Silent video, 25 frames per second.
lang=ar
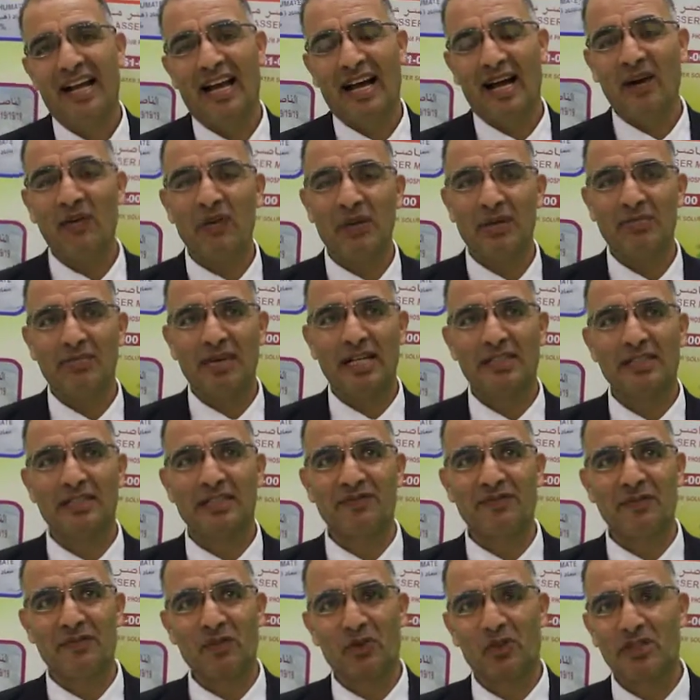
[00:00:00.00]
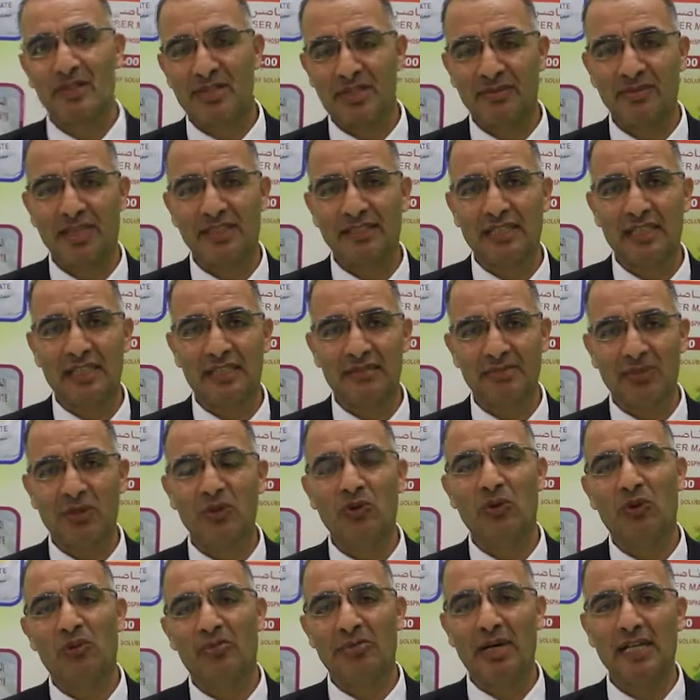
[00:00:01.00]
اول ماده في منظمات
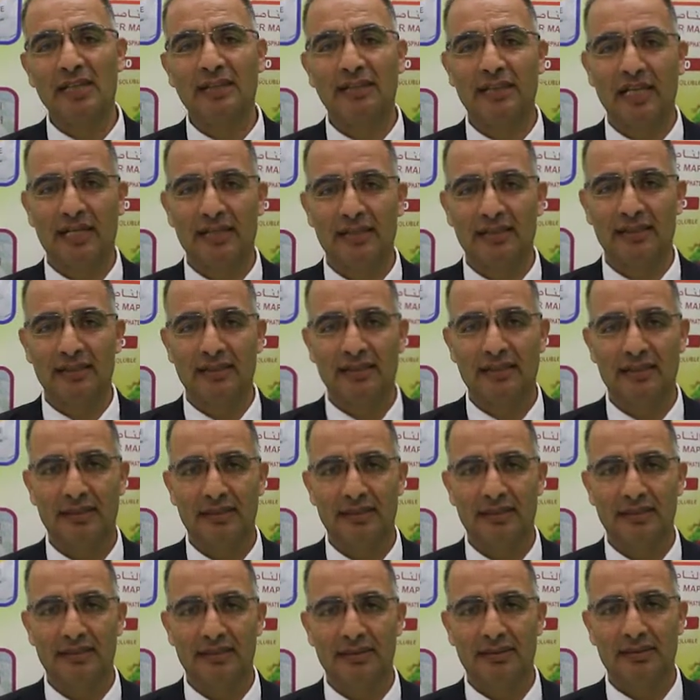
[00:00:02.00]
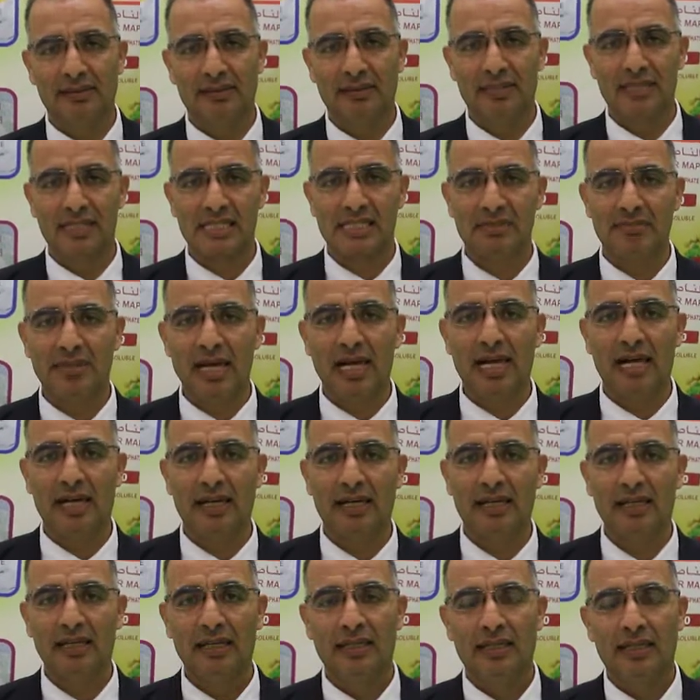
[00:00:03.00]
النمو ماده آه،
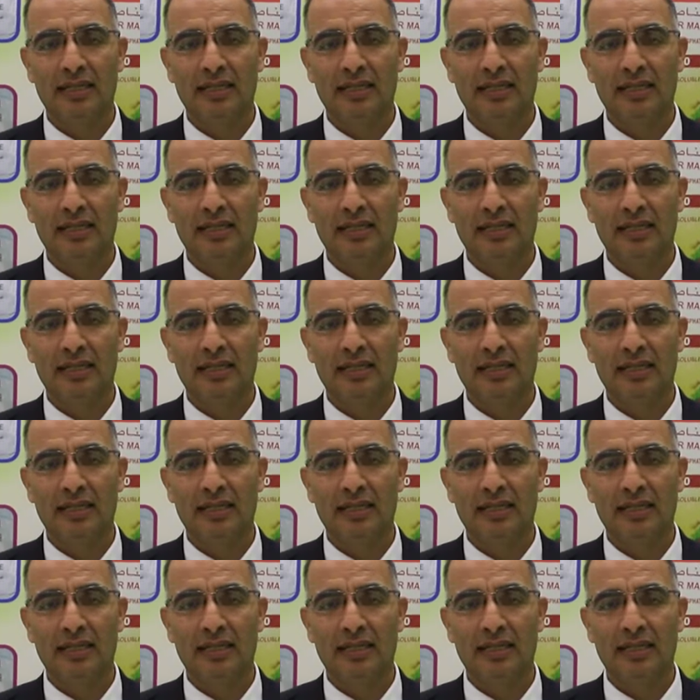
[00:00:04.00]
اسمها